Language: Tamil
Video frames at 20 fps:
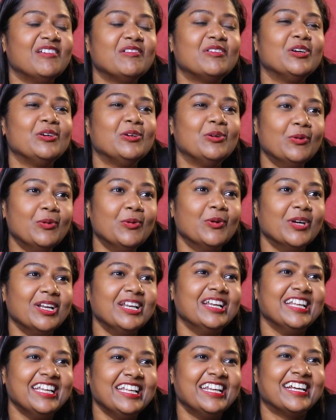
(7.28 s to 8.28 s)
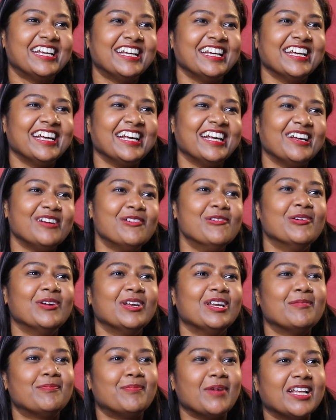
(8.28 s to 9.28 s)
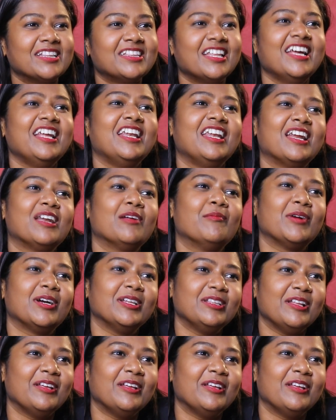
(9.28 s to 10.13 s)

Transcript: அளவுக்கு கூகுள் இருக்கு கூகுள்ல பார்த்தா எல்லாம் நமக்கு